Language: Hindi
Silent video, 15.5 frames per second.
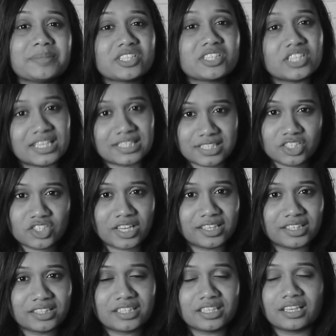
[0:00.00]
में जैसे ही
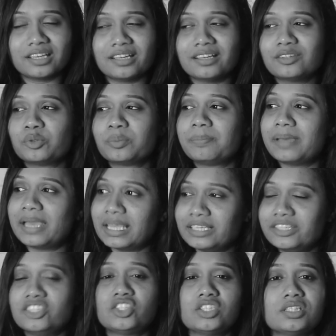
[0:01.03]
चेक इन किया ना तो
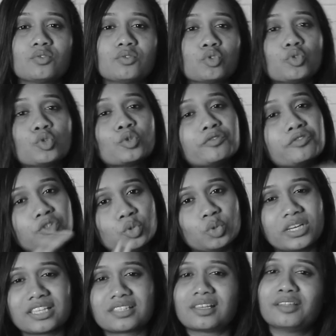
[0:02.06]
पहली चीज़ वो जो व्यू
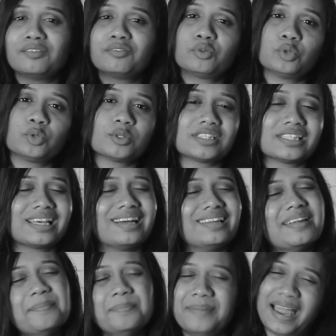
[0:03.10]
के साथ फ़ोटोज़
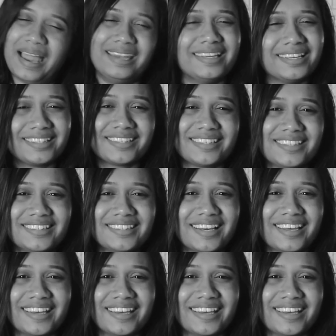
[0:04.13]
निकालना मैंडेटरी था